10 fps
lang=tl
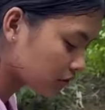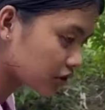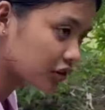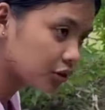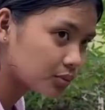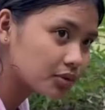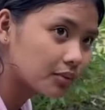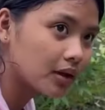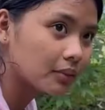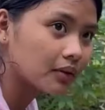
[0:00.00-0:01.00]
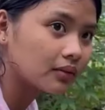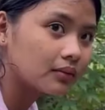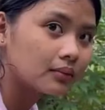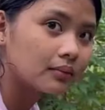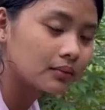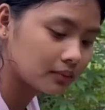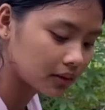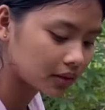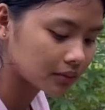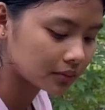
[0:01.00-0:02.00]
Nandito po si Papa.
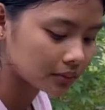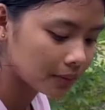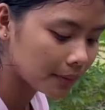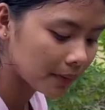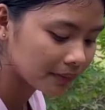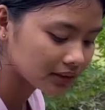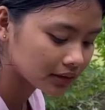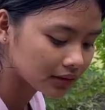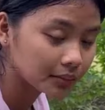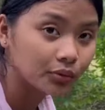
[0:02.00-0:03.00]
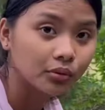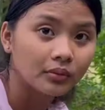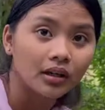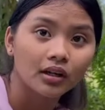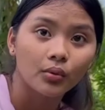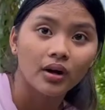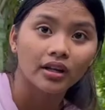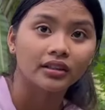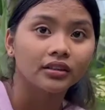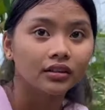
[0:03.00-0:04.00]
Parang magpapandali po yung mga
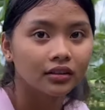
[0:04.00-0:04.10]
gawain.